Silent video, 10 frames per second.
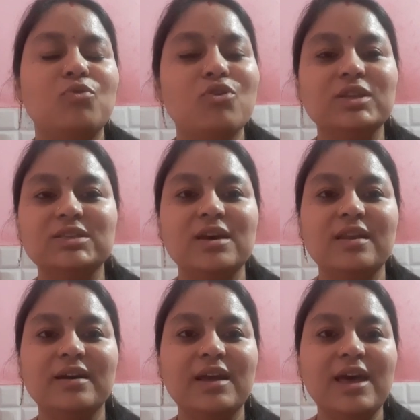बहुत अच्छा
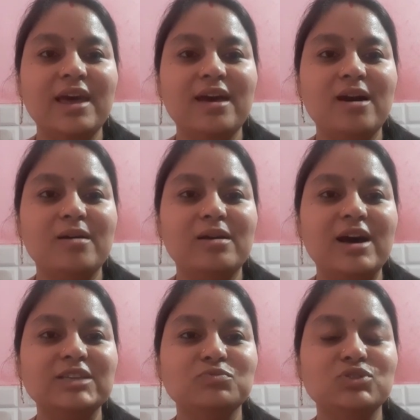लग रहा है आ,
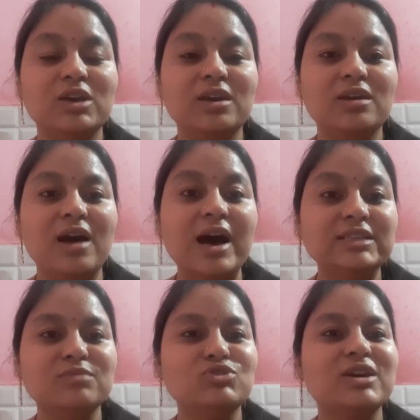आज मुझे आज
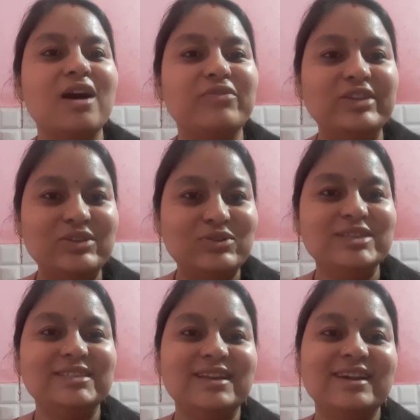के मुझे काफ़ी दिनों से
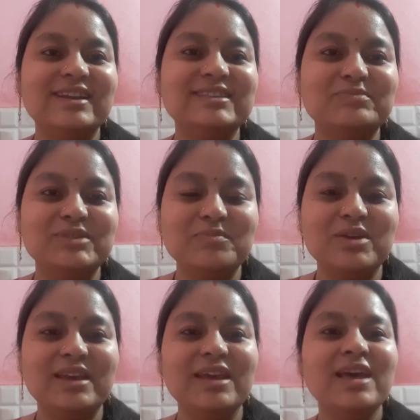अच्छा लग रहा है जब से
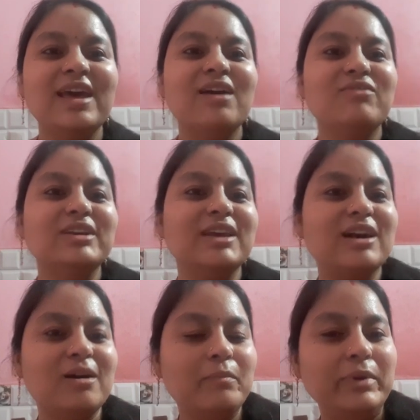मेरे वन के
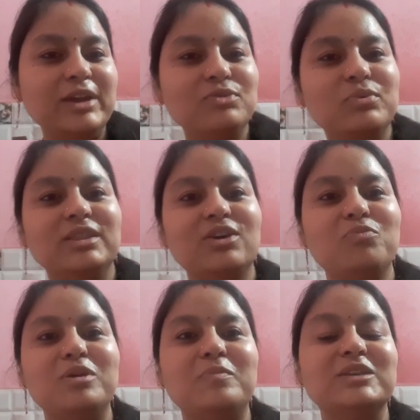कम्प्लीट हुए थे और
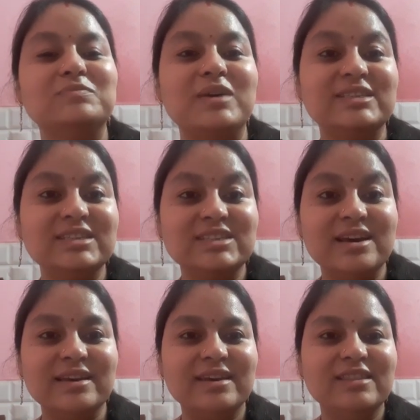मेरे पास मैसेज आ
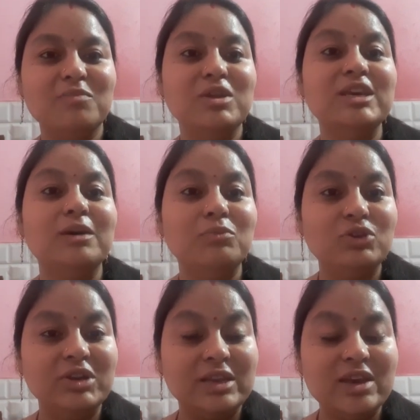गया था मेरी
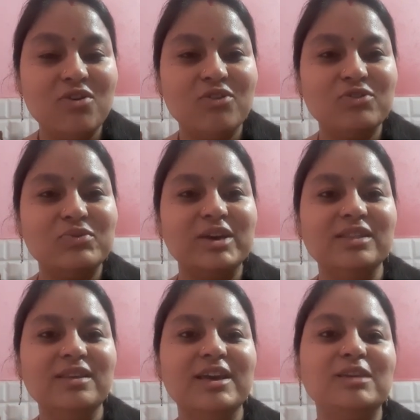कम्युनिटी ऑन हो गई
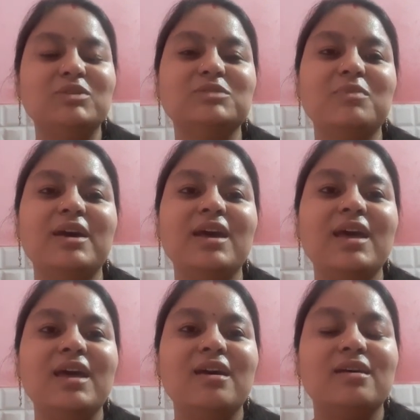थी लेकिन बस मैं
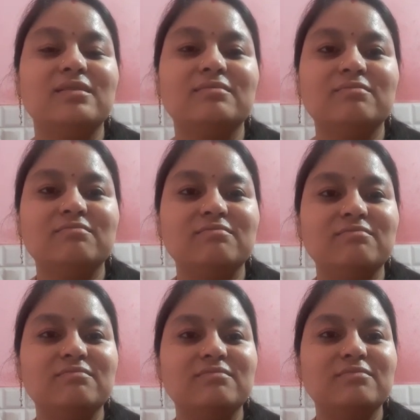
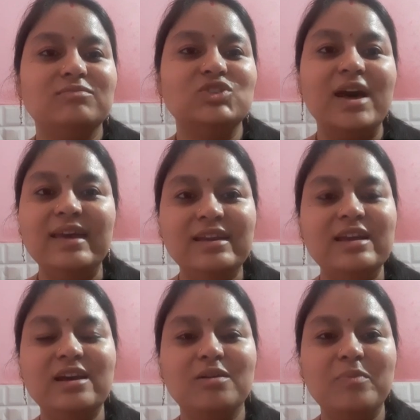जाहिर नहीं
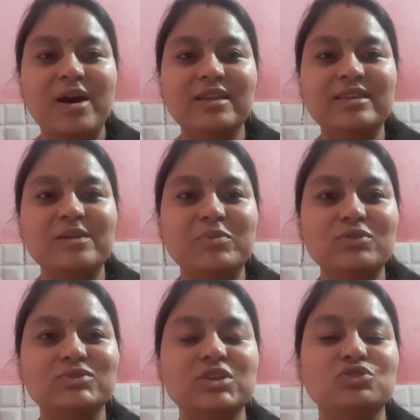कर पा रही थी अपनी
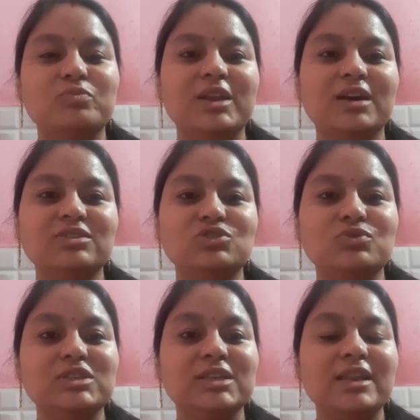खुशी जो मैंने कहा चलो
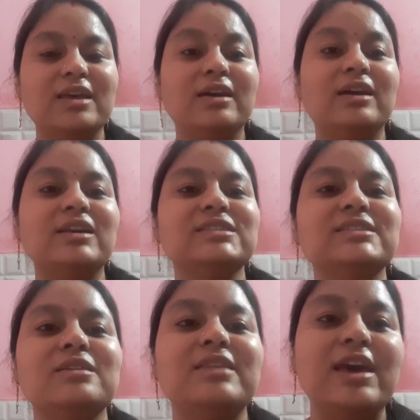इसके लिए एक अलग
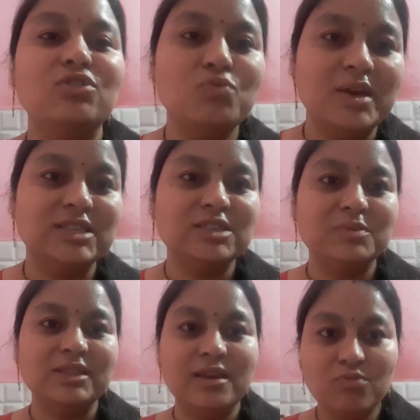से थैंक यू मैसेज
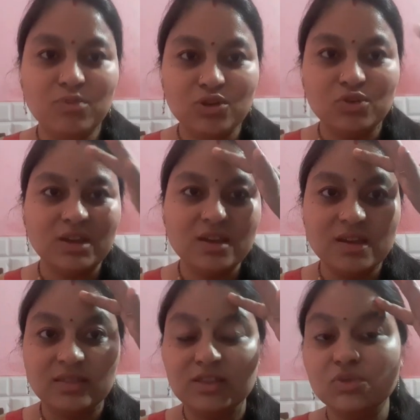बनता है और मेरे को देखिए
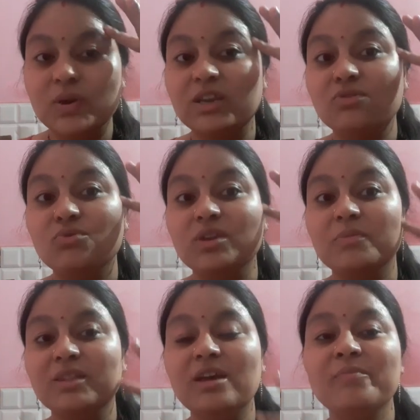कितनी स्वेटिंग हो रही है
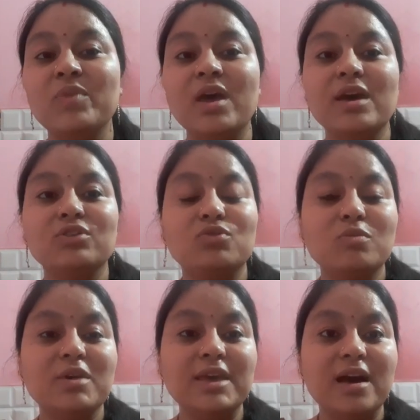पता है क्योंकि
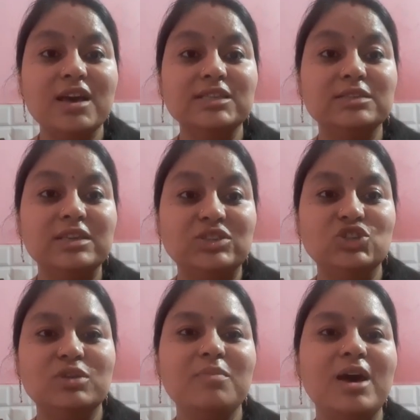मैं यहाँ इस
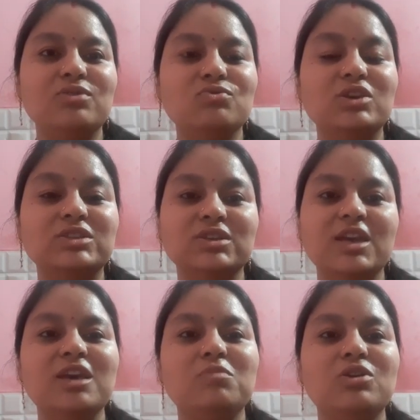किचन में आई हूँ किचन
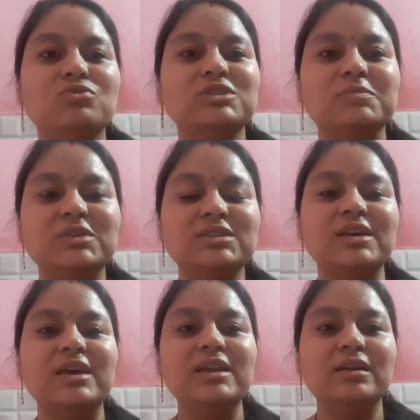ही मेरे को सबसे
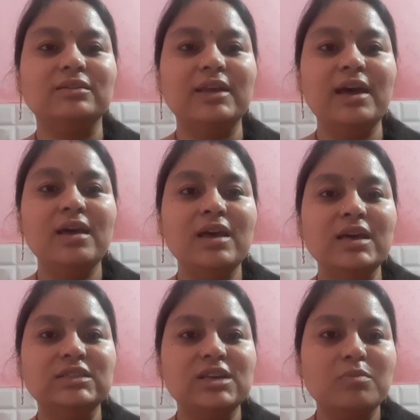सही लगता है
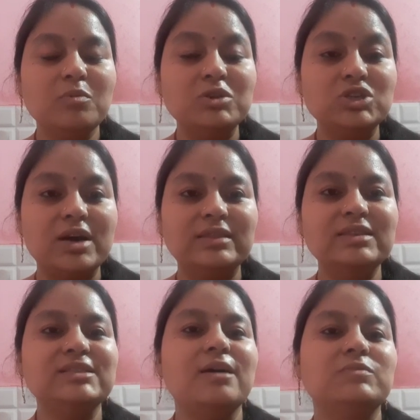जहाँ पे मैं शांति
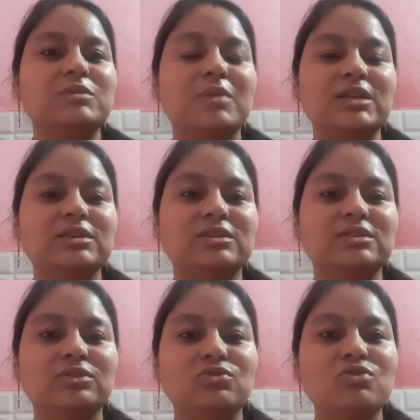से आपसे बात कर
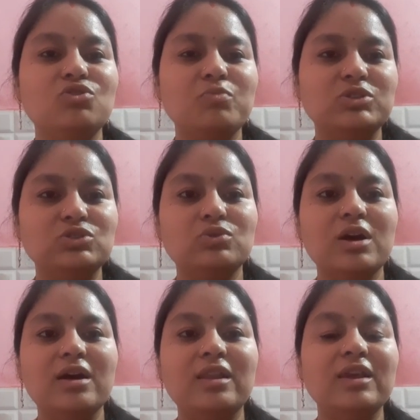सकती हूँ नहीं तो बच्चों का
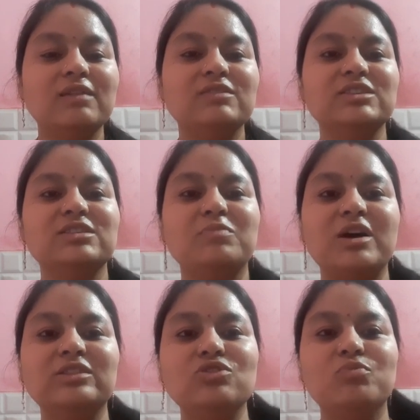हल्ले की वजह से
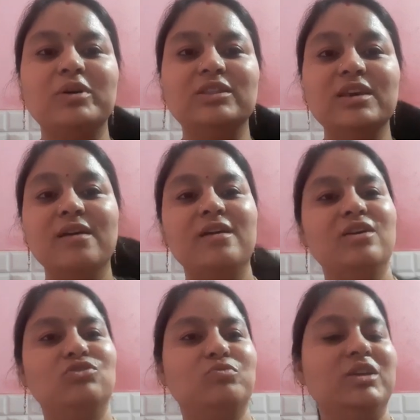बात नहीं हो पाती है
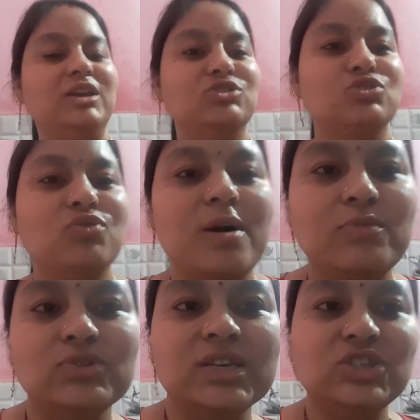तो मैंने कहा चलो आप
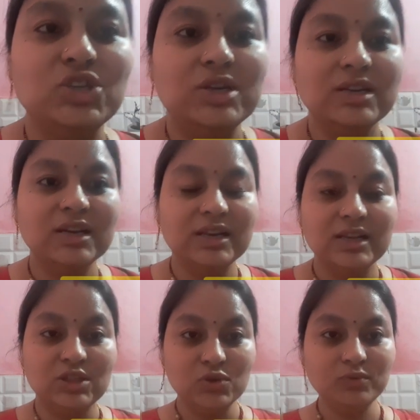लोग साथ शेयर कर
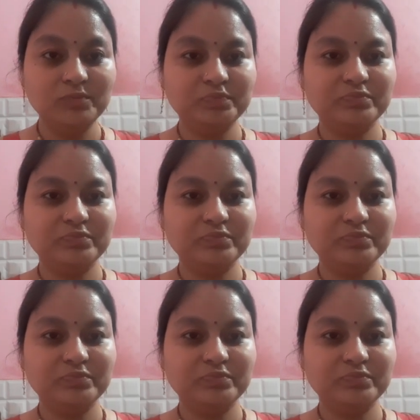लेती हूँ